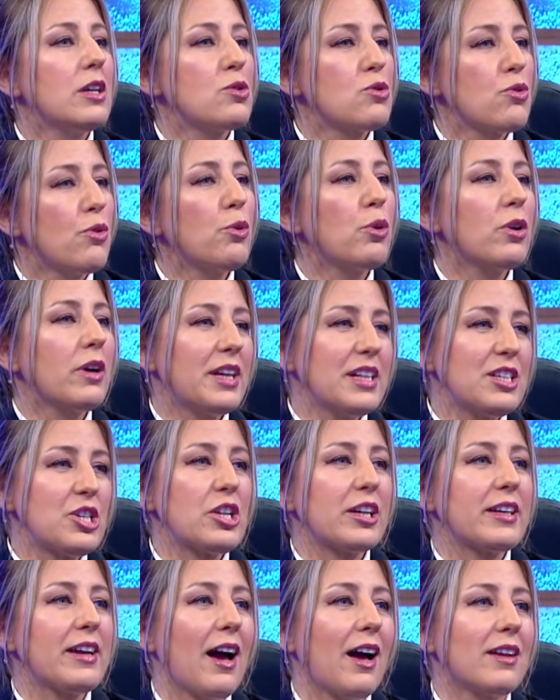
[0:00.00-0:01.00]
Sonra
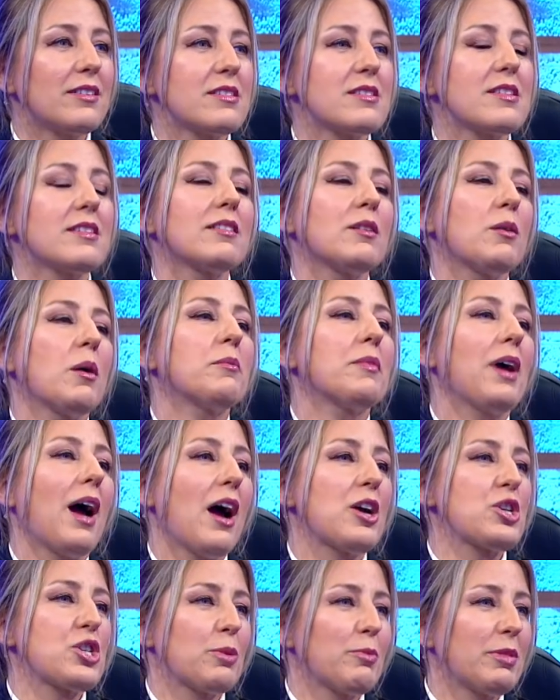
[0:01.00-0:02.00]
inişe geldiğinizde tamam
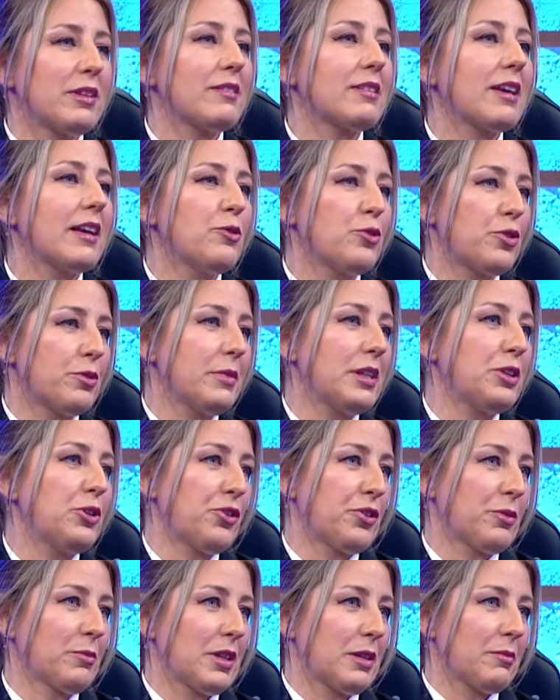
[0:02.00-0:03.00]
her şey bitti geliyorum
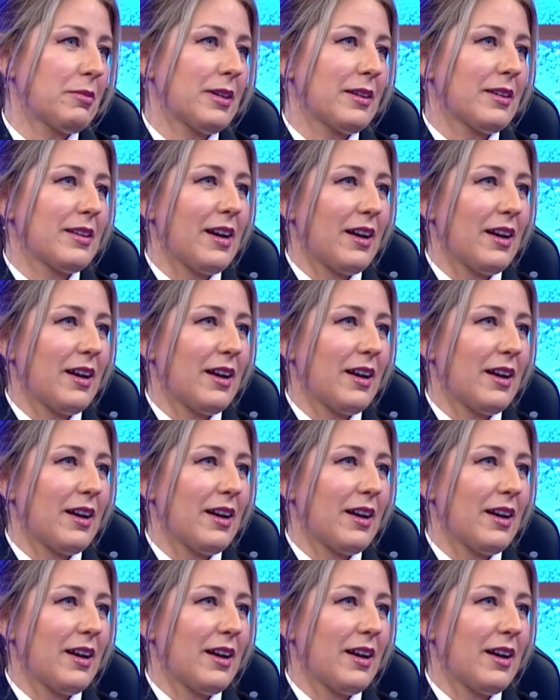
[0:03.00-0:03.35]
iniyorum gibi.